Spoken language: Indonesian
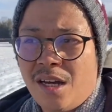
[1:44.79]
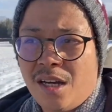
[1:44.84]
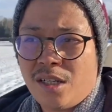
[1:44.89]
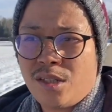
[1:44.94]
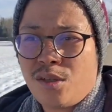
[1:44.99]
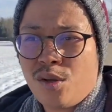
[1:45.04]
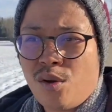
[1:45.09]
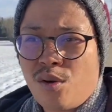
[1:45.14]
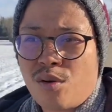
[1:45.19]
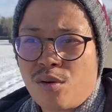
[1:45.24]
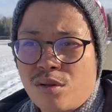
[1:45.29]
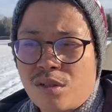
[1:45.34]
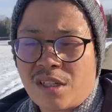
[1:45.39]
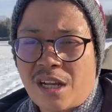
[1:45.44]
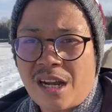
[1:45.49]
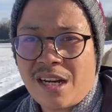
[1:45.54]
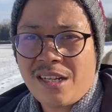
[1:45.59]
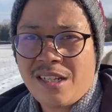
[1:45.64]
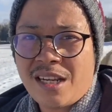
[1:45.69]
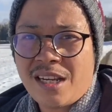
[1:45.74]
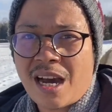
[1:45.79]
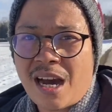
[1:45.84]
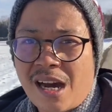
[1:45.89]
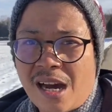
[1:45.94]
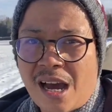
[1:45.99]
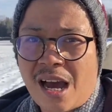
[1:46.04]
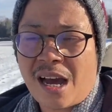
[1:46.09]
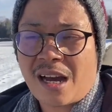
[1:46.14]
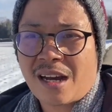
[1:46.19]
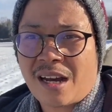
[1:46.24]
jurusan yang
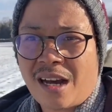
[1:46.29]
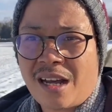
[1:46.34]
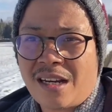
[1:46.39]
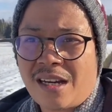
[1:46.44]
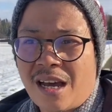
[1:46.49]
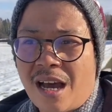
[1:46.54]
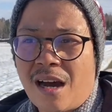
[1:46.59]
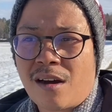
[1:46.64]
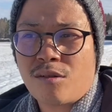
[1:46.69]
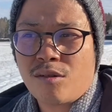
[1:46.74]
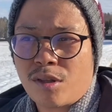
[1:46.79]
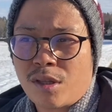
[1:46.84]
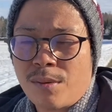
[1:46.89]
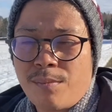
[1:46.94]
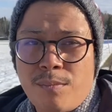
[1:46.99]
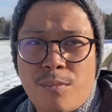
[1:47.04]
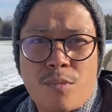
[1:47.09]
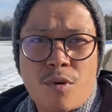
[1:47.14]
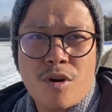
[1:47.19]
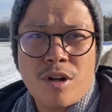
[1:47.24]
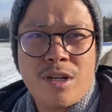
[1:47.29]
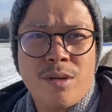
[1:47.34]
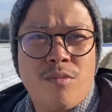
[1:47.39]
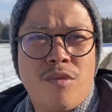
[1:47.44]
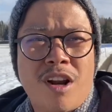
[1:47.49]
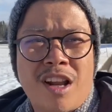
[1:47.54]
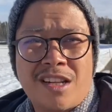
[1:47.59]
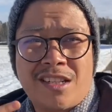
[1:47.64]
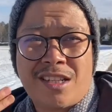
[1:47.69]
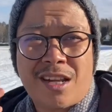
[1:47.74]
akan aku tempuh di
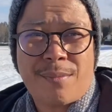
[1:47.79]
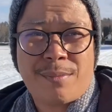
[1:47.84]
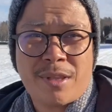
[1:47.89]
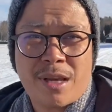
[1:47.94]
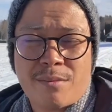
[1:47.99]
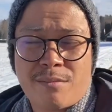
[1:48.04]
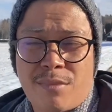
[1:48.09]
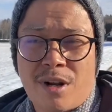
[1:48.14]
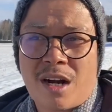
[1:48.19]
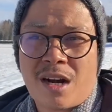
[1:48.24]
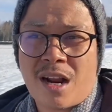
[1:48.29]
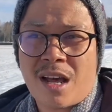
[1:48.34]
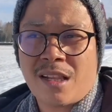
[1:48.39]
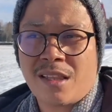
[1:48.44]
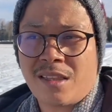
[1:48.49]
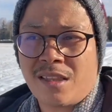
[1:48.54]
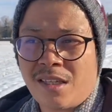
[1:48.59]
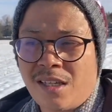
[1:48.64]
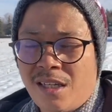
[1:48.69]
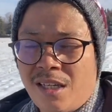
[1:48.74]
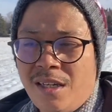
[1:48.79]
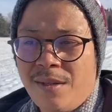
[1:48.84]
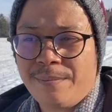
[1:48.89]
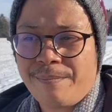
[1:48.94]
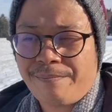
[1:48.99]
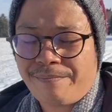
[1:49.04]
bulan September nanti